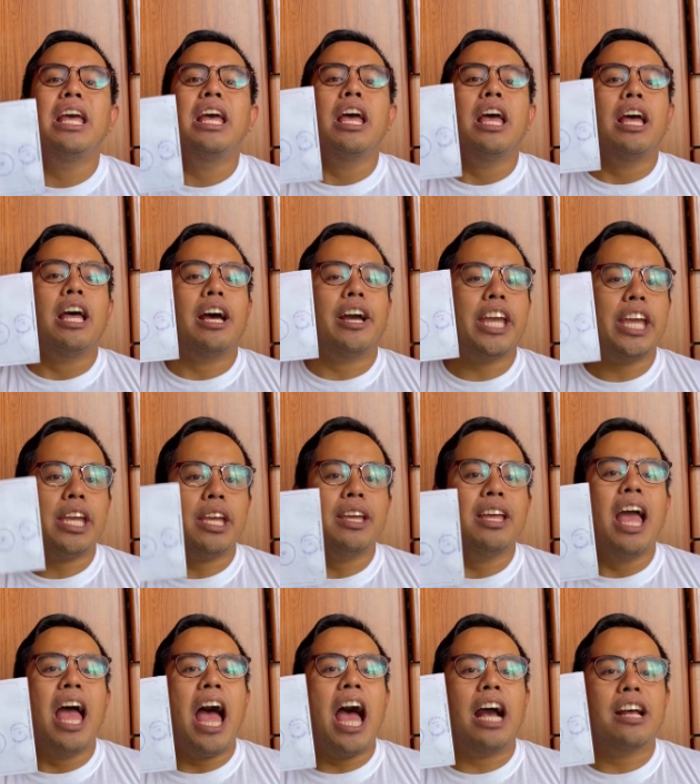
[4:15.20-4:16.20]
Okay,
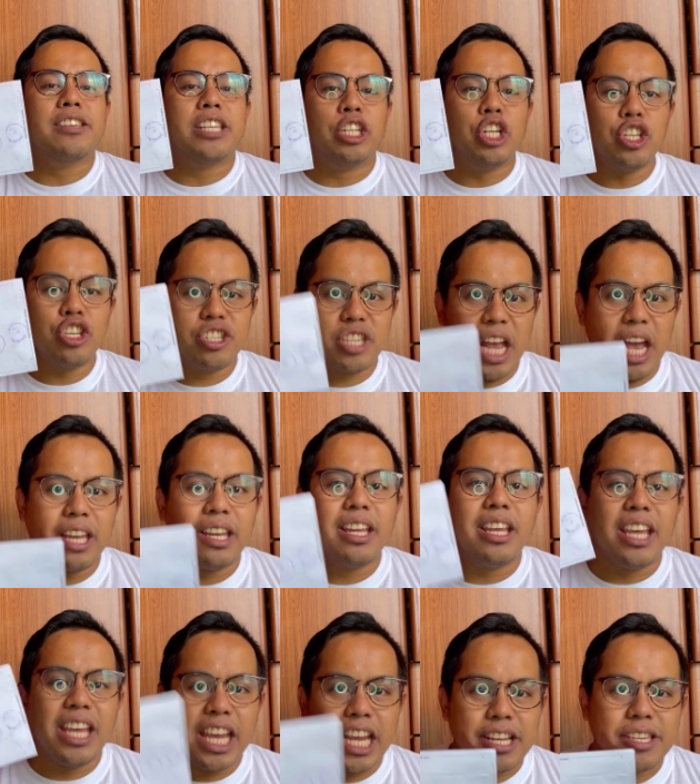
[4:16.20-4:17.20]
ang sagot dyan
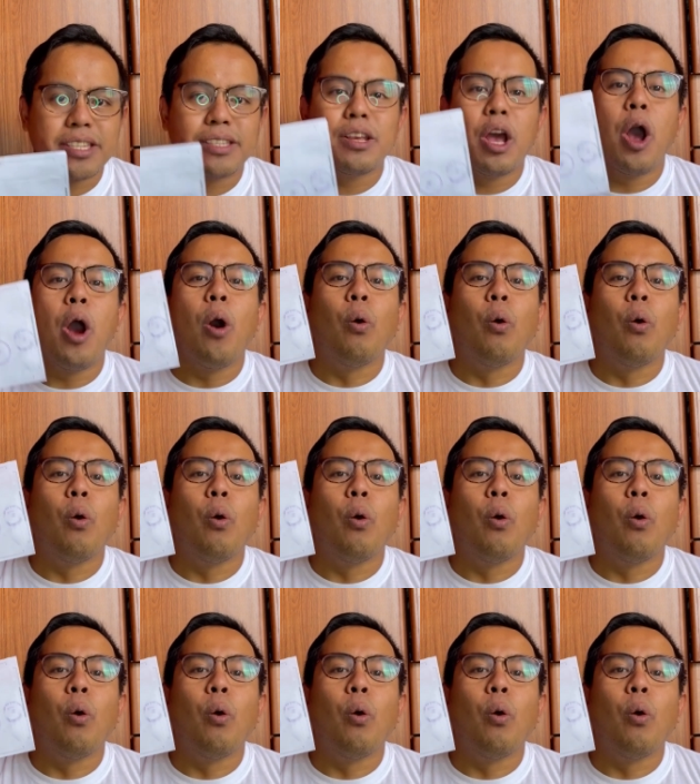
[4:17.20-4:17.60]
is